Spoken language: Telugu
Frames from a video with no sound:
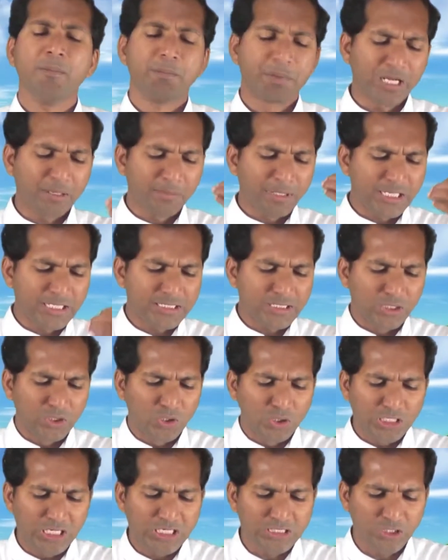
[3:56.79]
ప్రియమైన
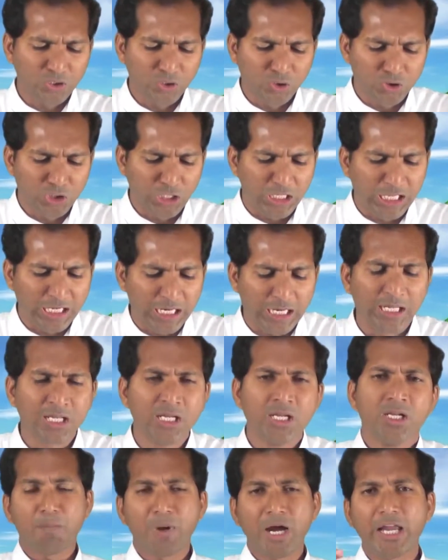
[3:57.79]
సహోదరి సహోదరులారా
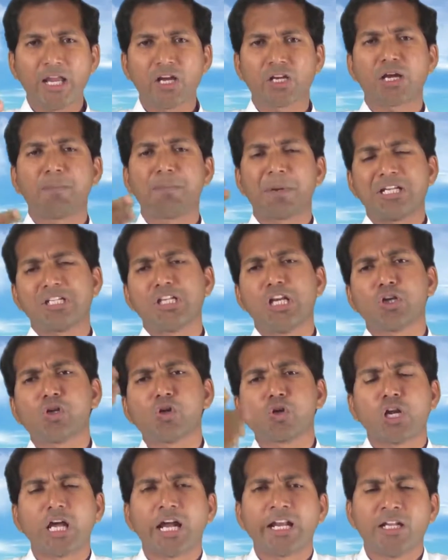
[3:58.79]
మా యొక్క ప్రజలకు
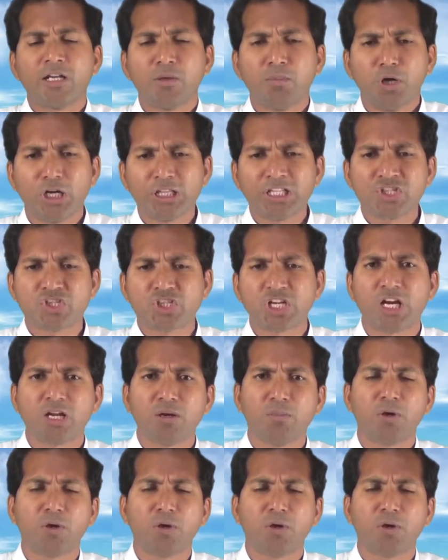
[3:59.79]
కూడా నేను బోధించాను